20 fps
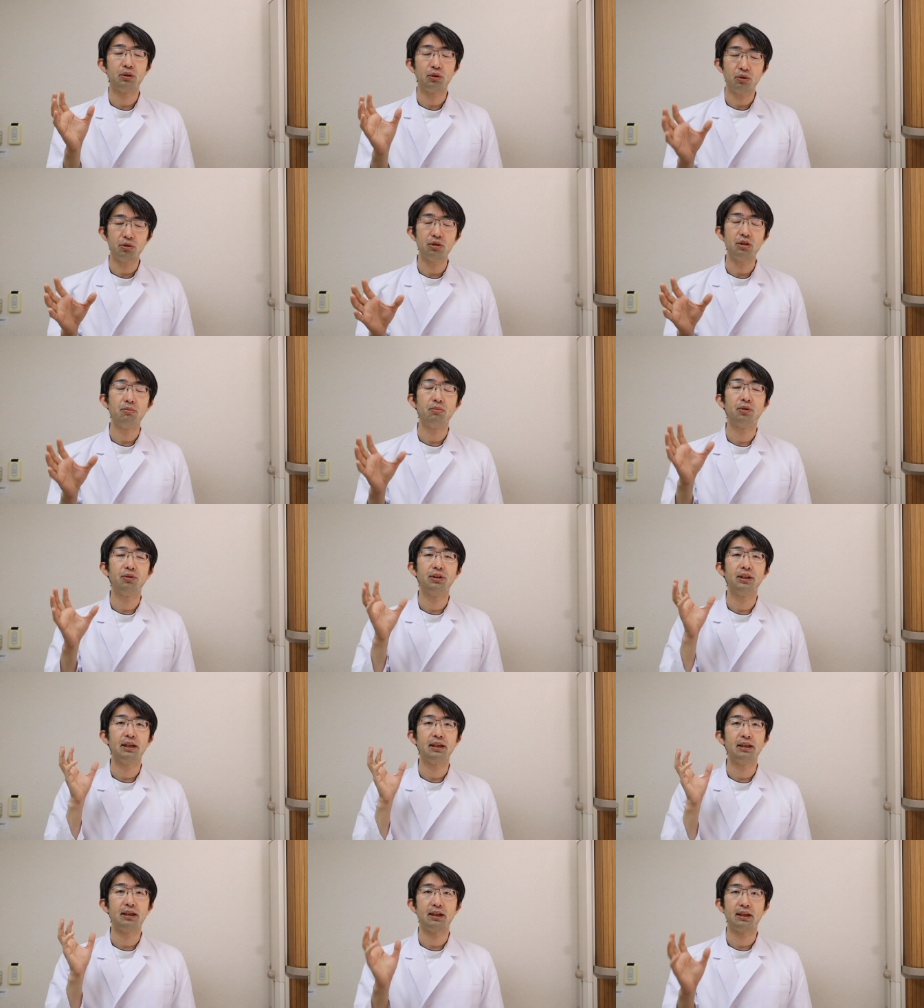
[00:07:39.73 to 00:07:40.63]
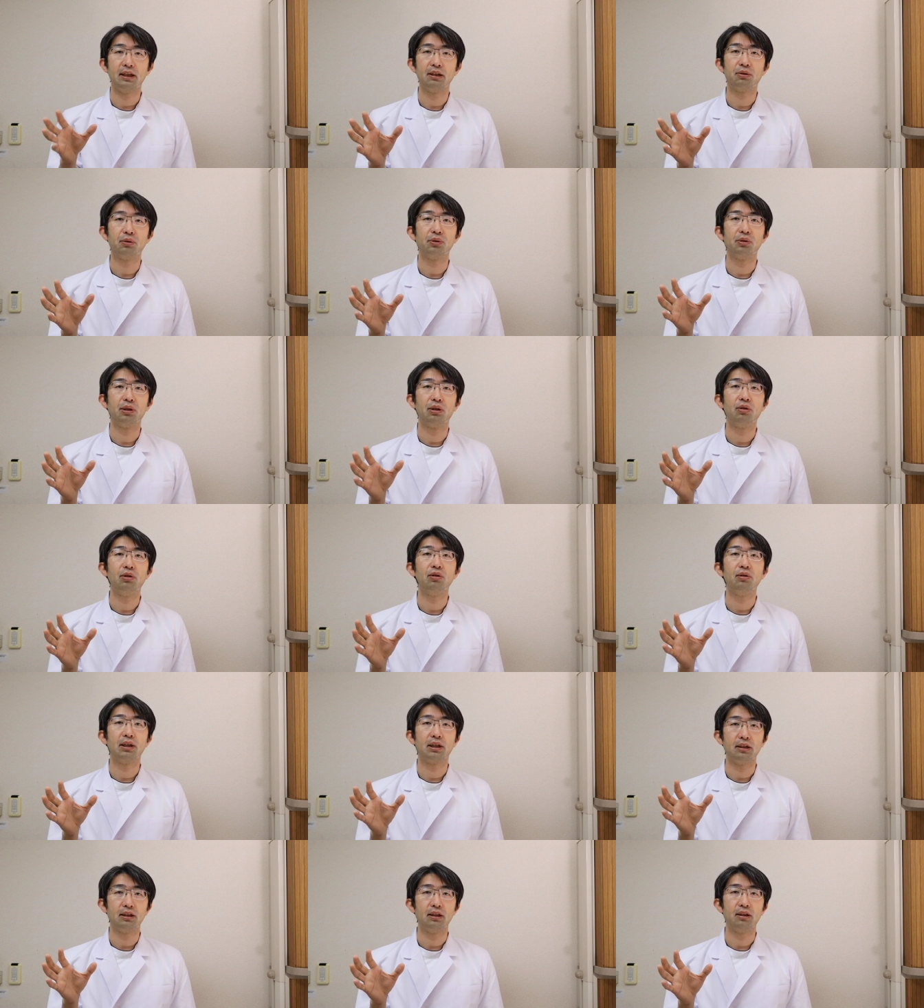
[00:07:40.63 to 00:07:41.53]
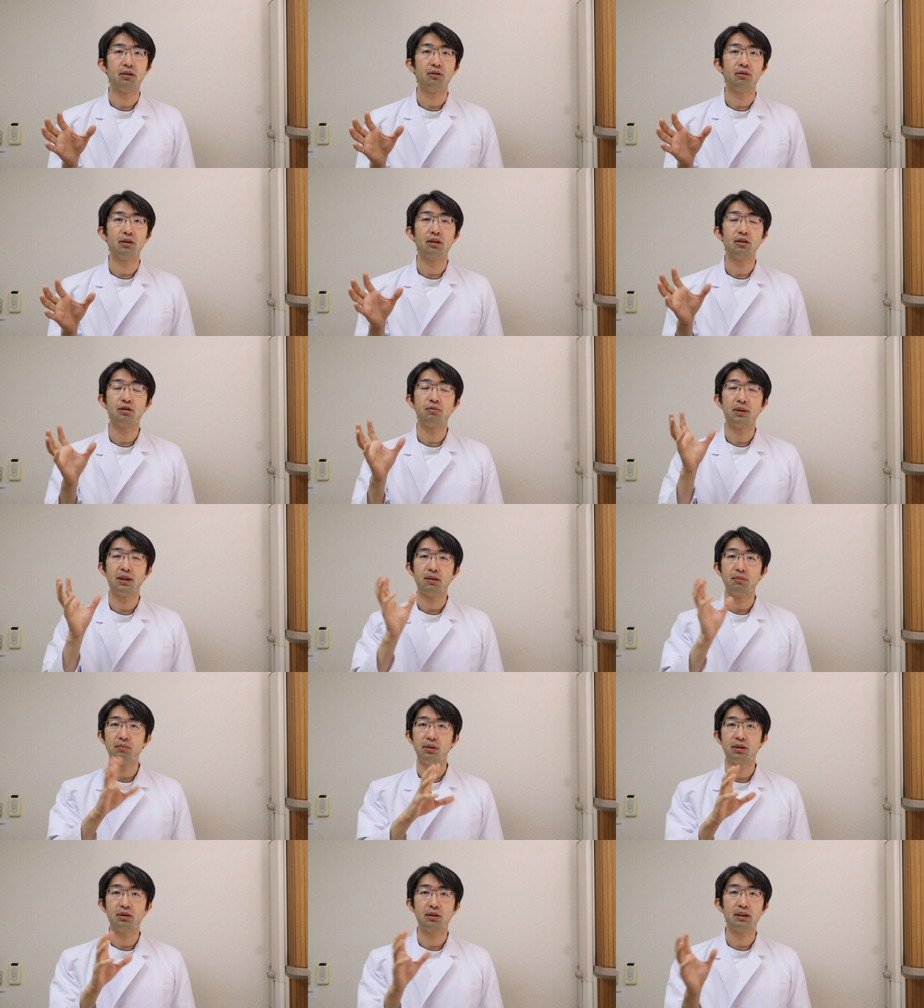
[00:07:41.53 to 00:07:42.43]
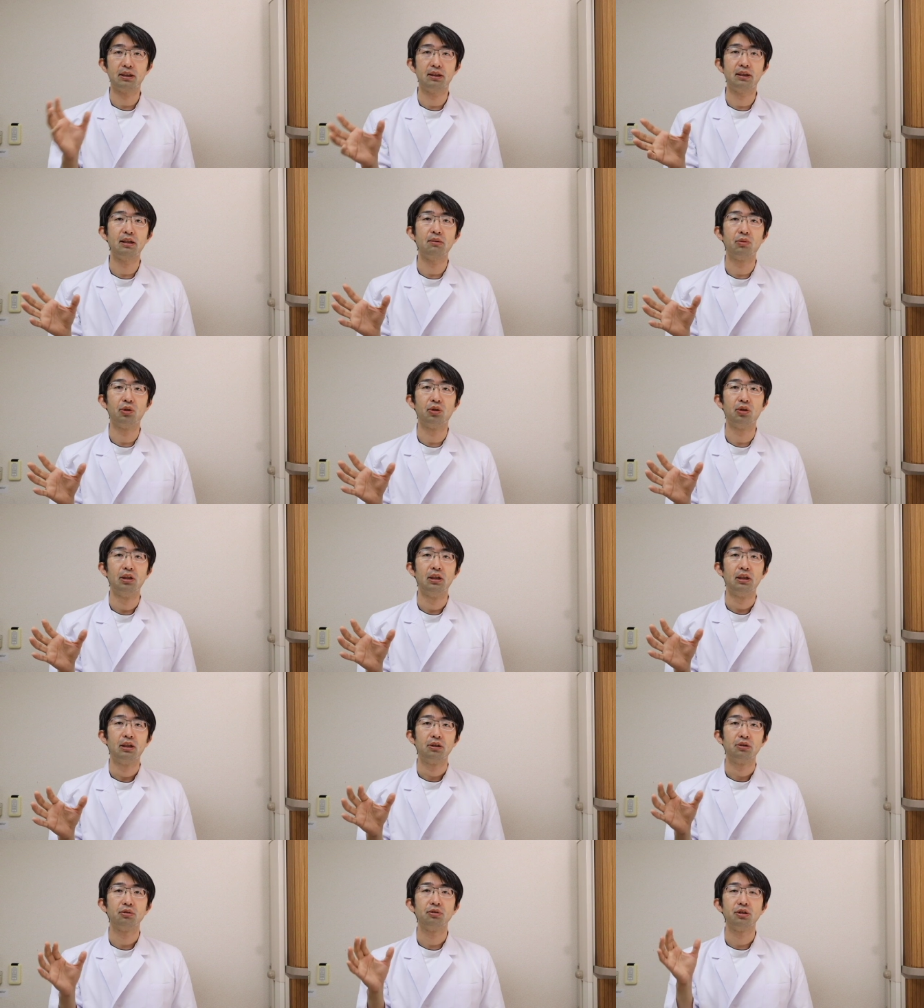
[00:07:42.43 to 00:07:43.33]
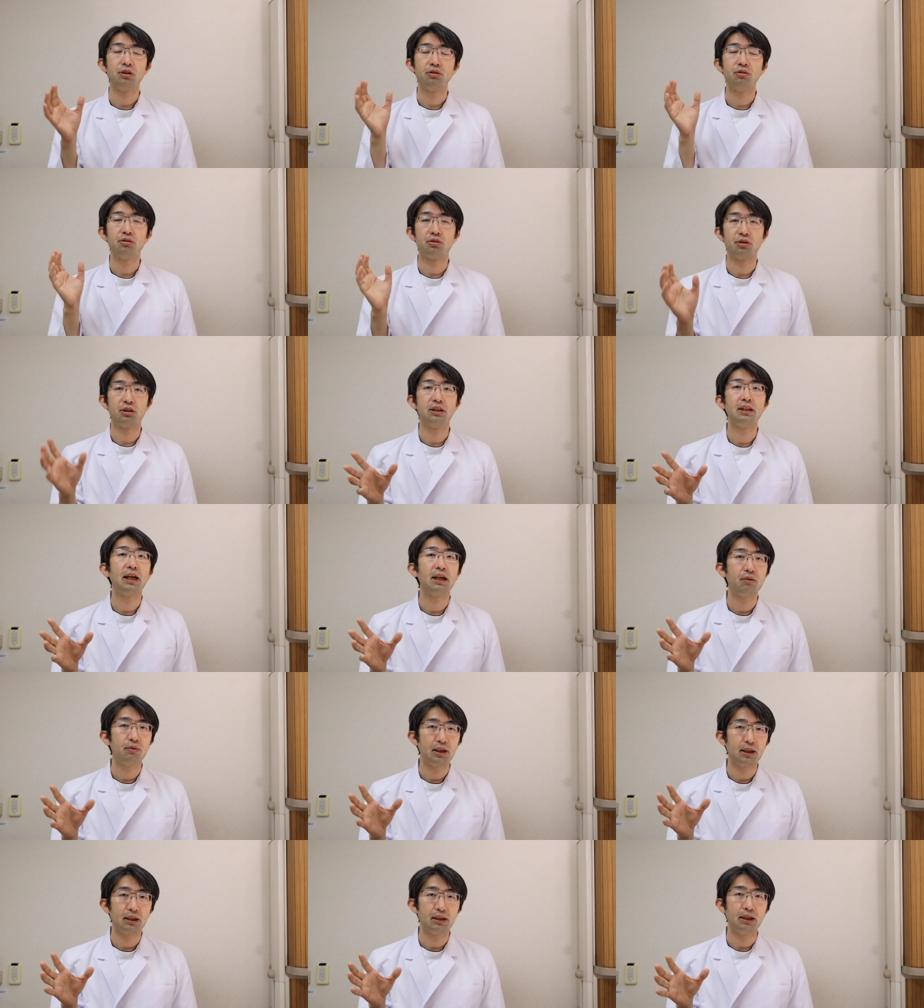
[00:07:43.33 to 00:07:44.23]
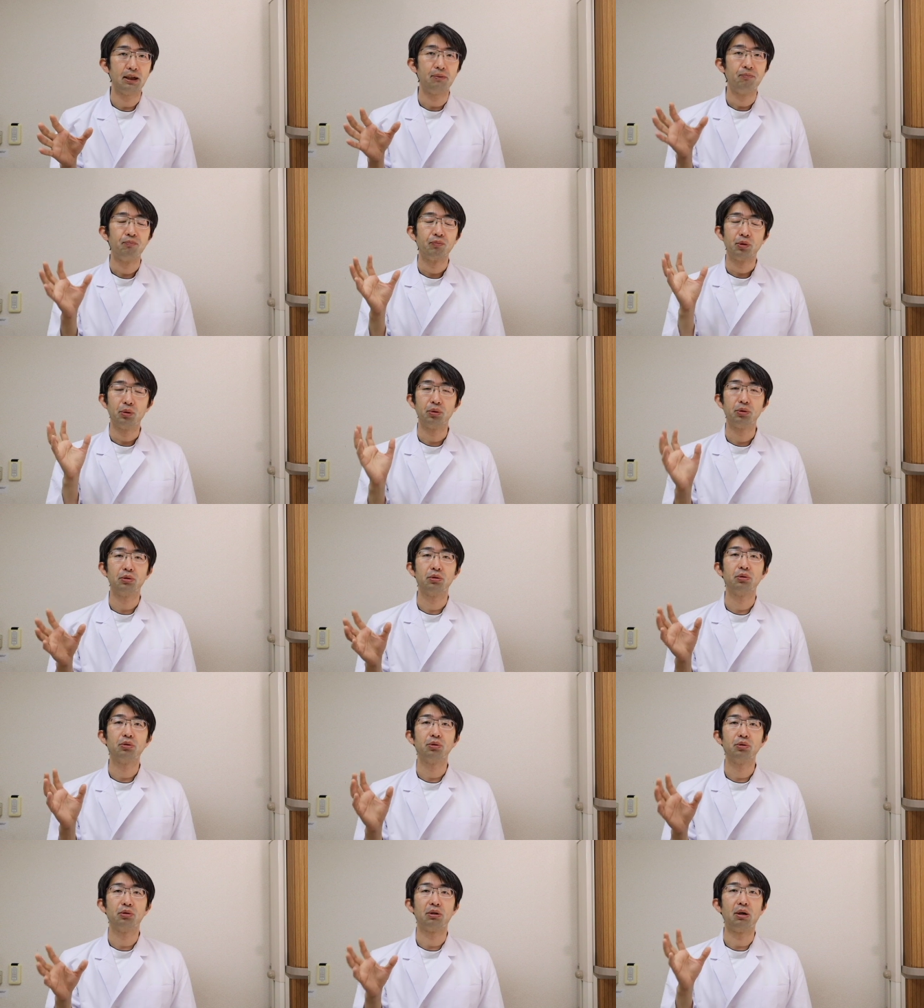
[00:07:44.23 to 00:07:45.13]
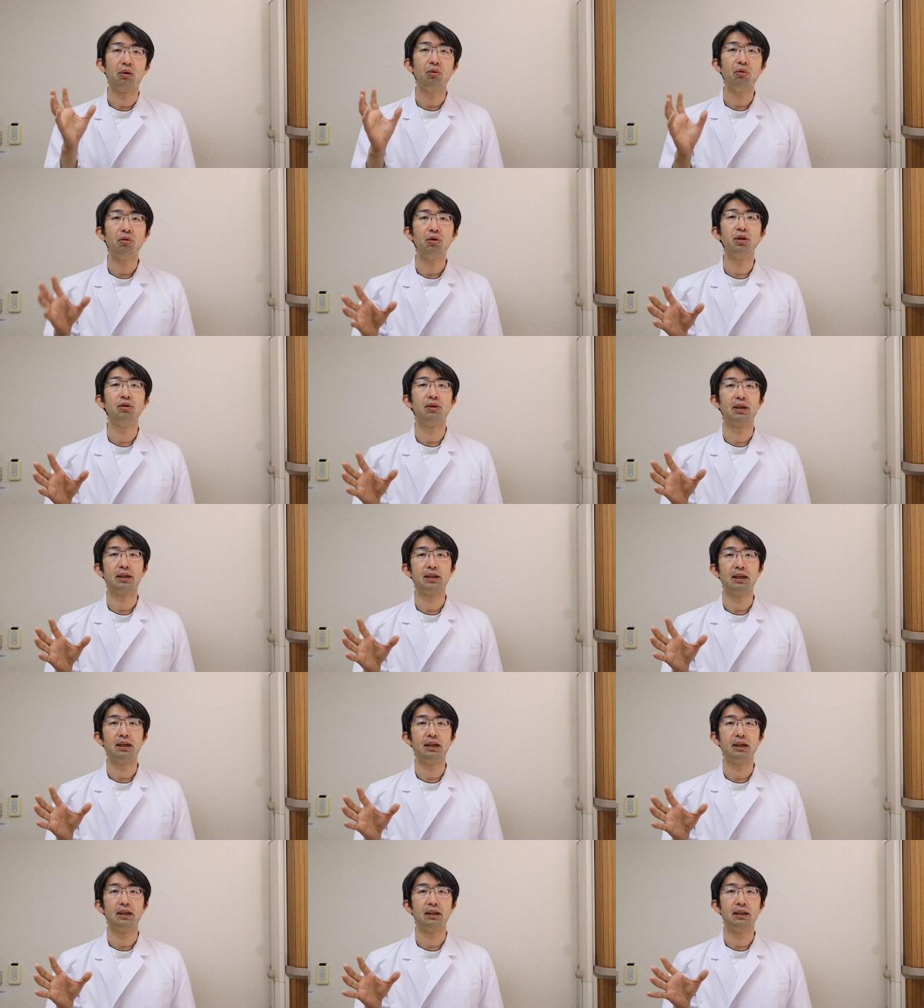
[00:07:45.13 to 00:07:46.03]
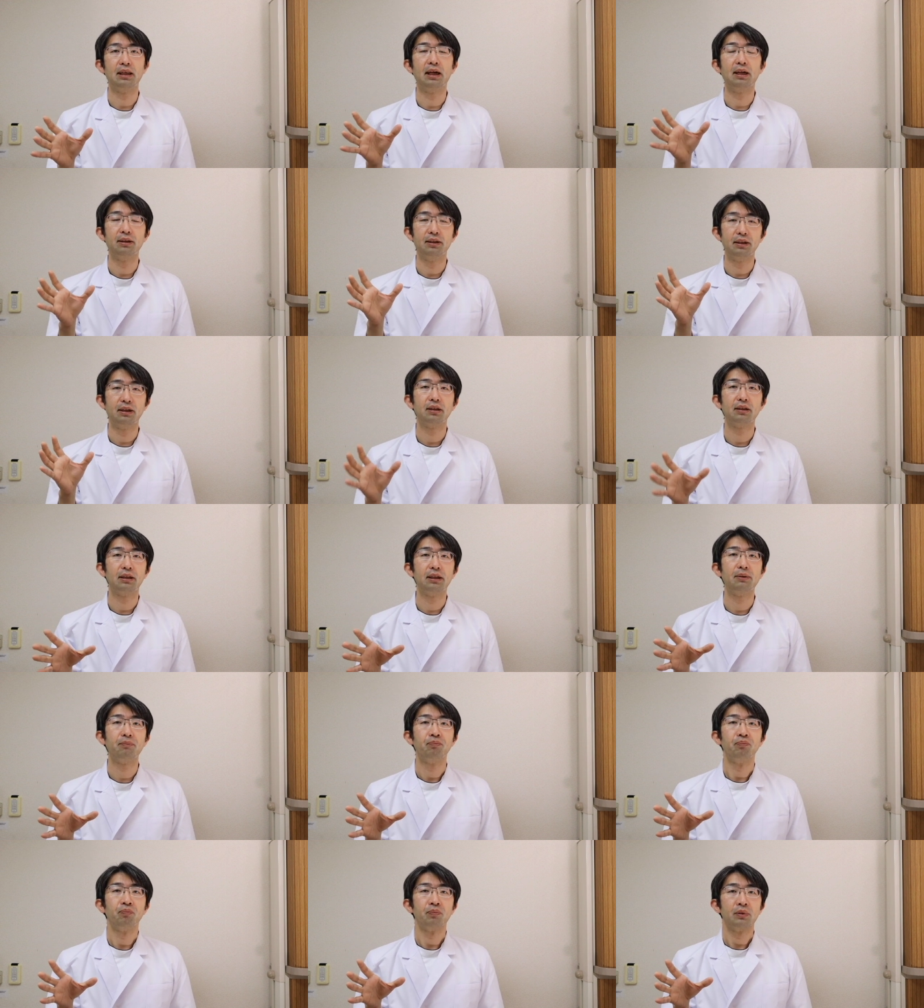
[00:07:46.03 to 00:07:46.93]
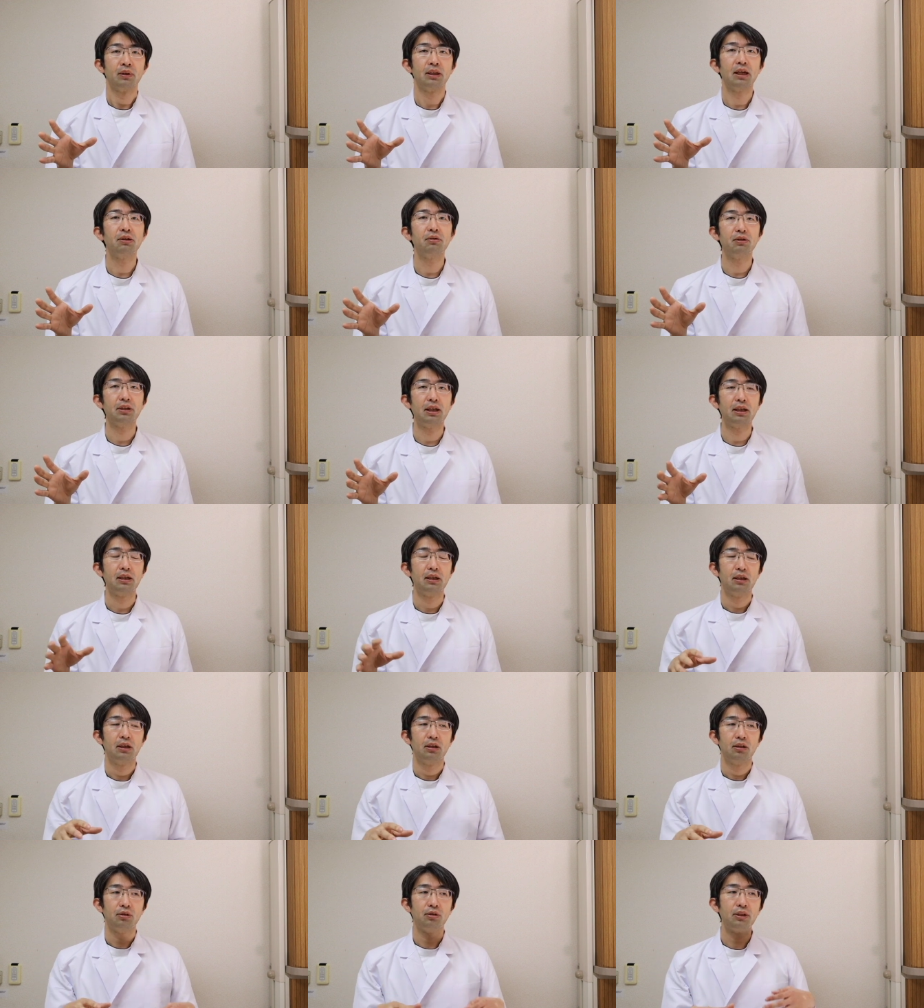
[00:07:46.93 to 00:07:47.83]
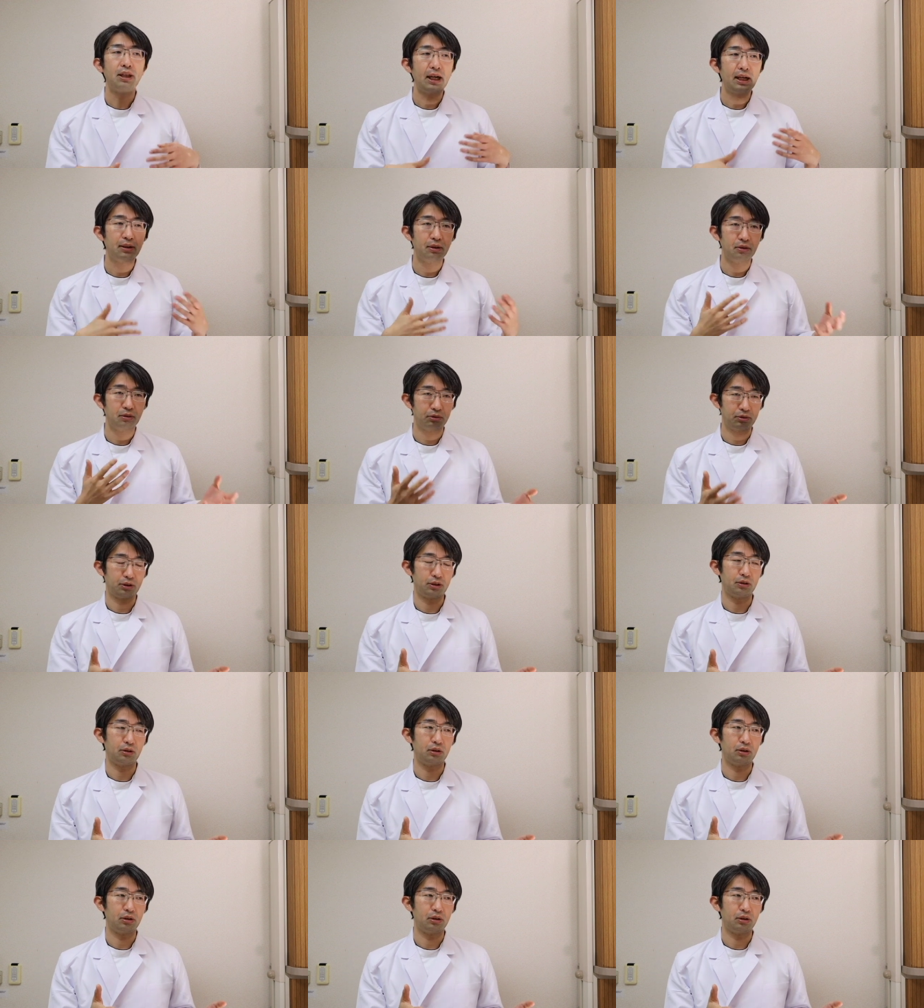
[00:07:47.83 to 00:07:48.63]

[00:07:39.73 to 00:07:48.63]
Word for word: 特に問題にならないことが多いわけですよ。つまり見つかっても特に手術しないわけでほっとくことが多いわけなんですね。なので普段の